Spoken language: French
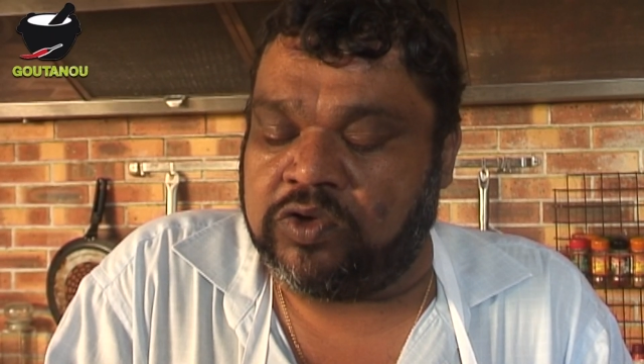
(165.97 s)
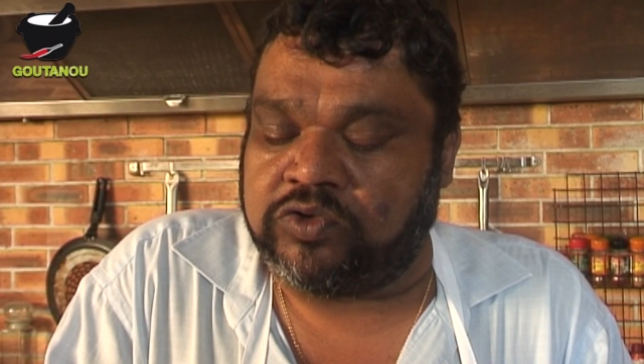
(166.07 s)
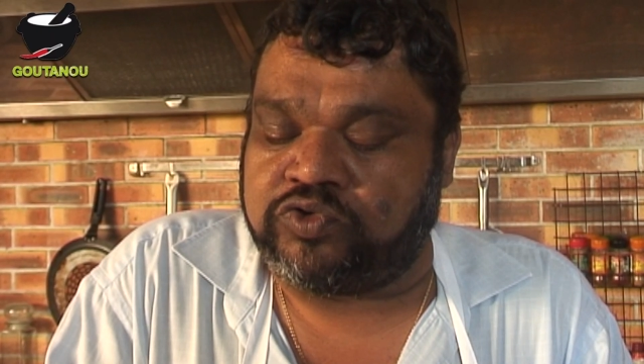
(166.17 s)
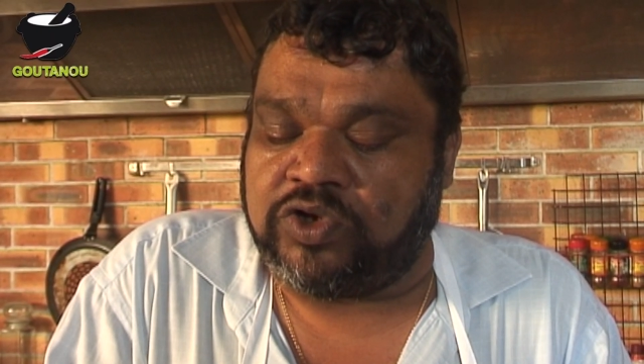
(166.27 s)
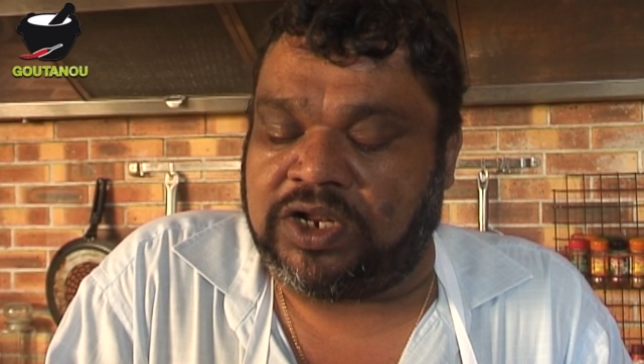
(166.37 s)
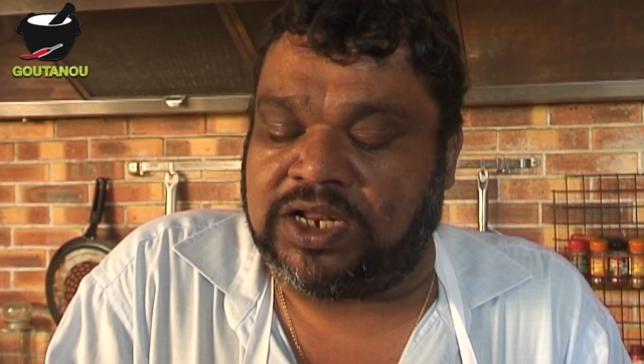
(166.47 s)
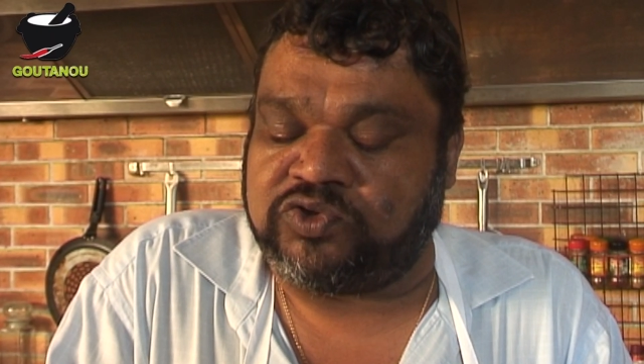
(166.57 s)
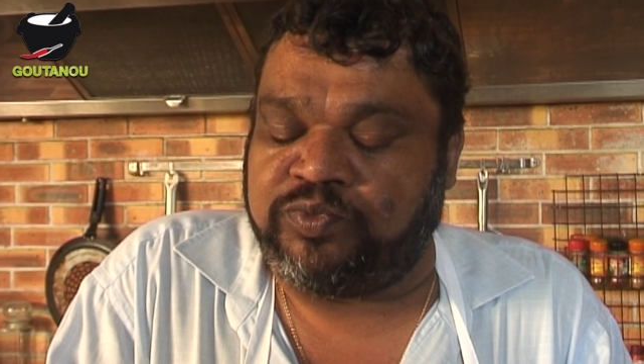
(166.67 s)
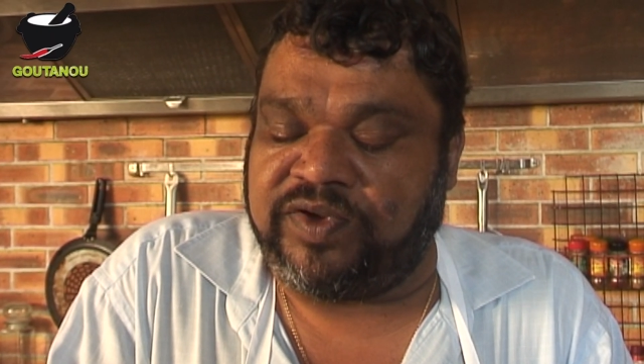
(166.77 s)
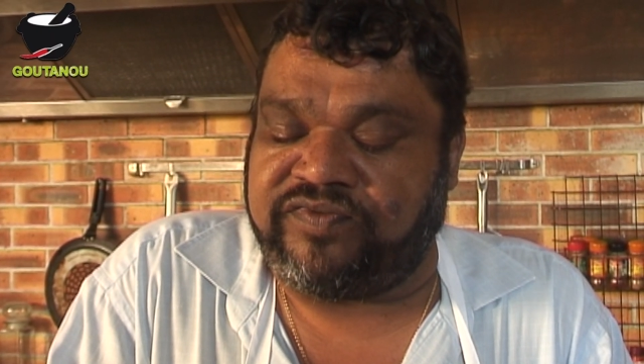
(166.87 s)
sur la
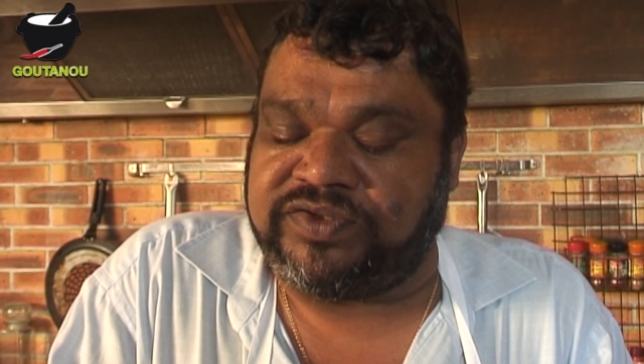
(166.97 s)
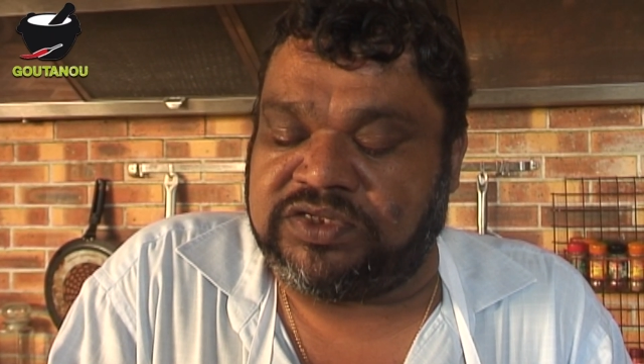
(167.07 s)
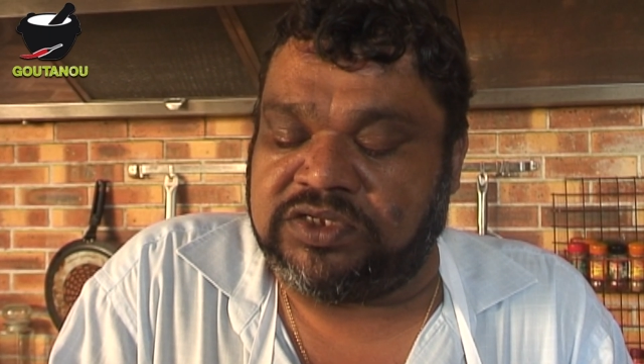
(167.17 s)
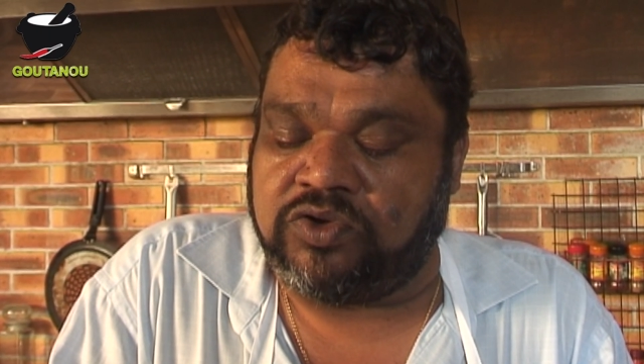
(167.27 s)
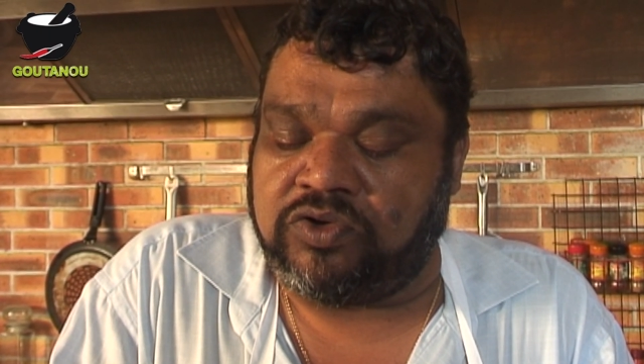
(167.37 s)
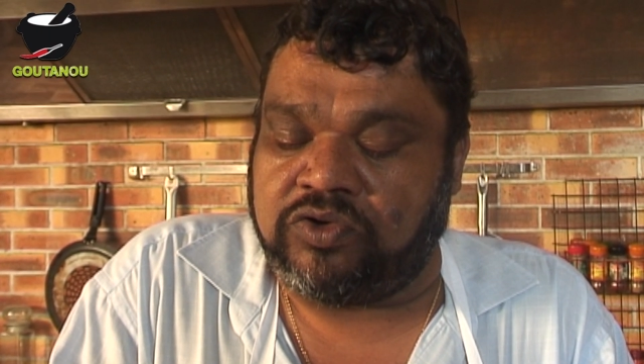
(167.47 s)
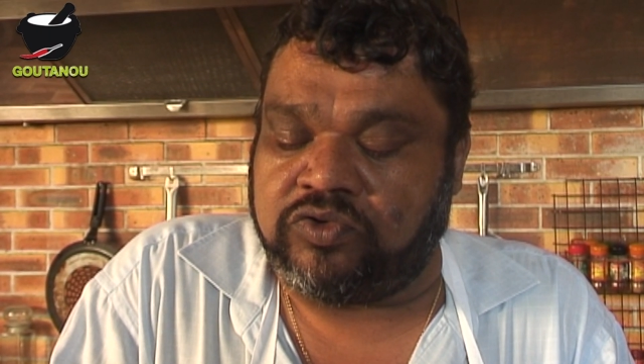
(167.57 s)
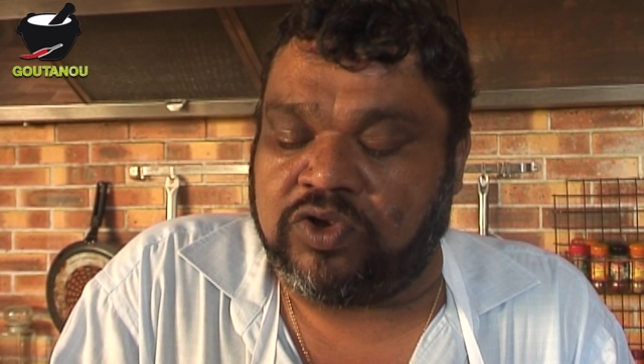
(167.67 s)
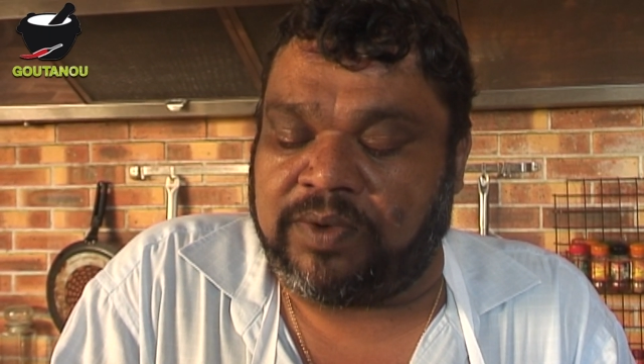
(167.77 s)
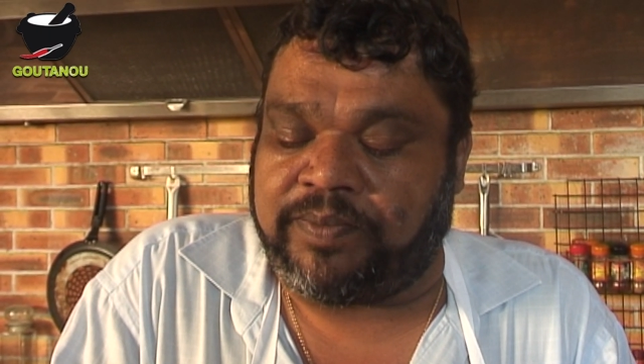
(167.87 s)
superficie de
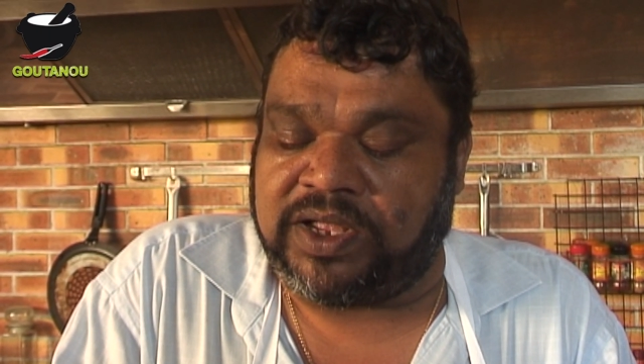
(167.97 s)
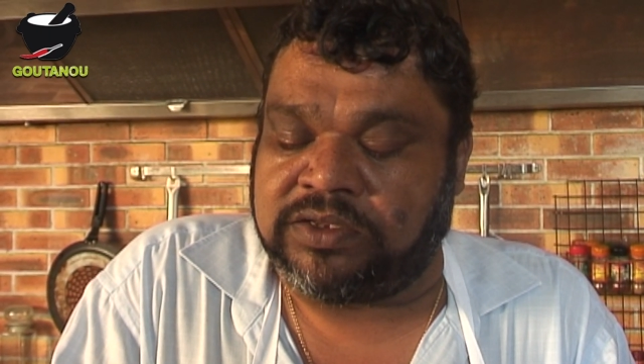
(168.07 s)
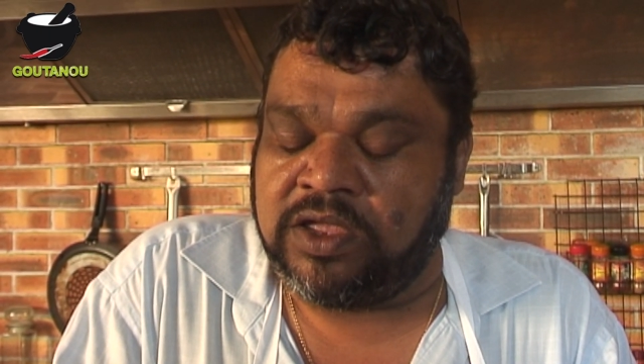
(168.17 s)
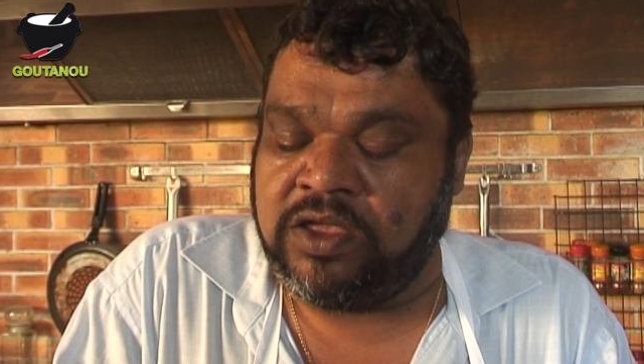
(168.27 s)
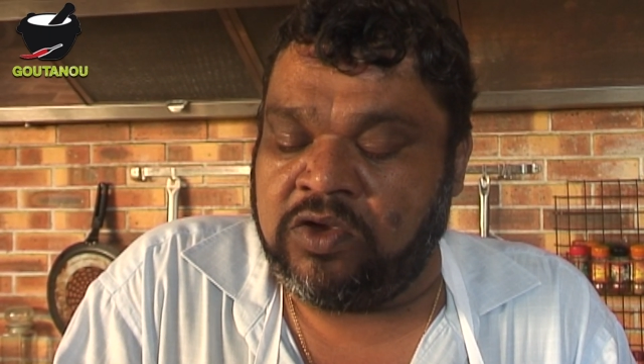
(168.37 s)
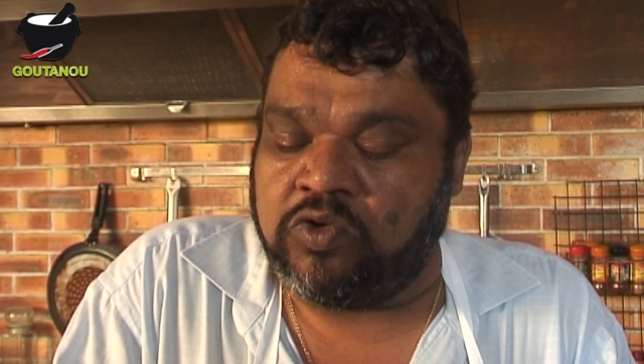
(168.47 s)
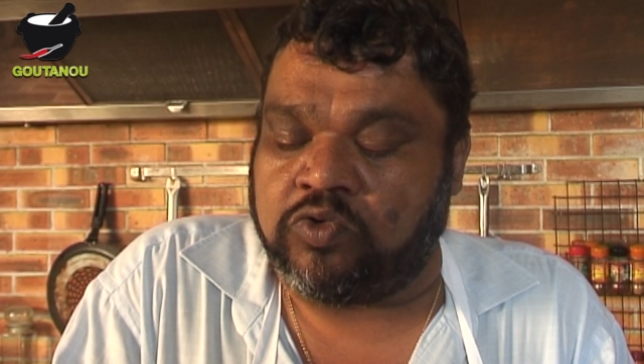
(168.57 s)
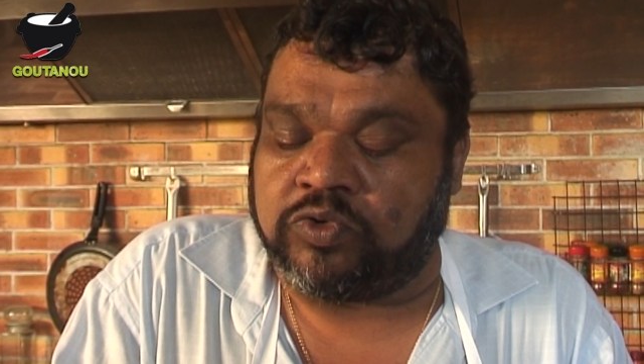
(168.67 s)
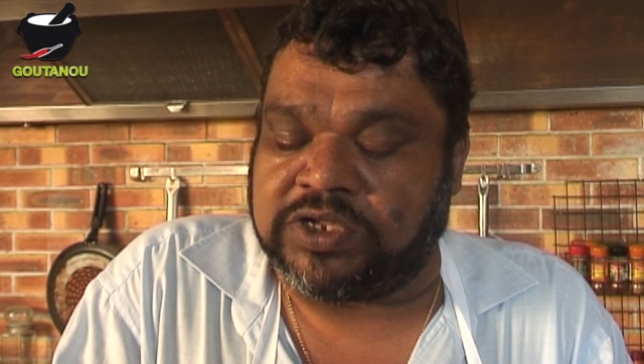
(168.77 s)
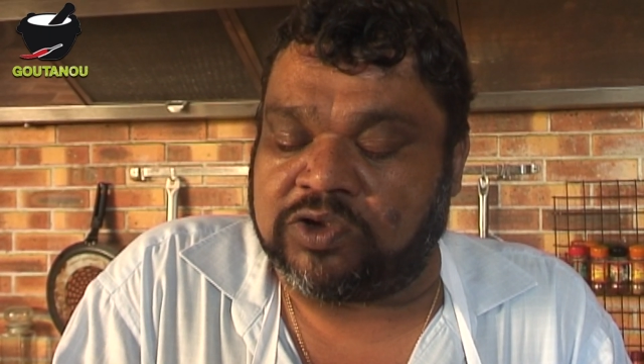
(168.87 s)
la pâte au
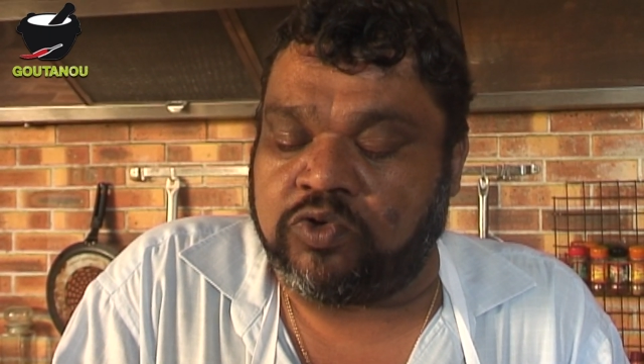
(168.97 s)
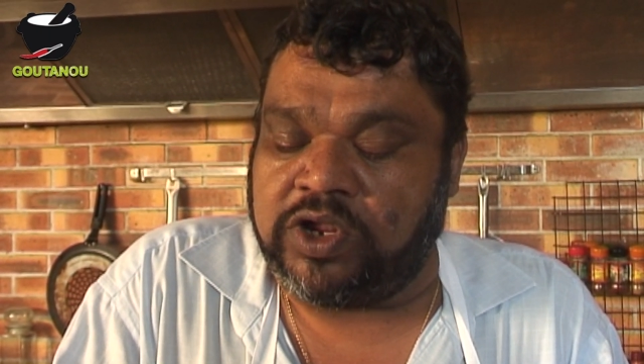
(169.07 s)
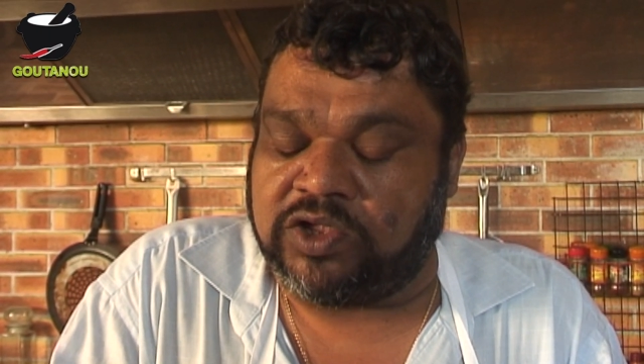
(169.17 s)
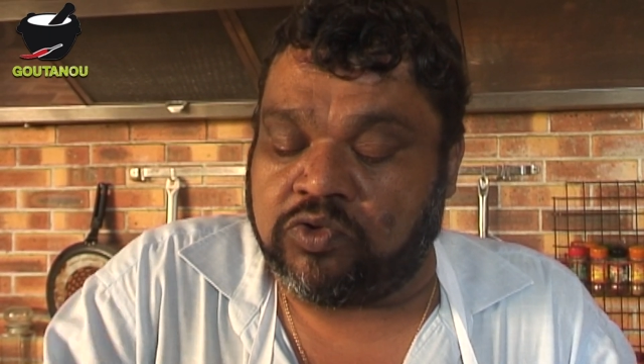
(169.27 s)
contact de l'air.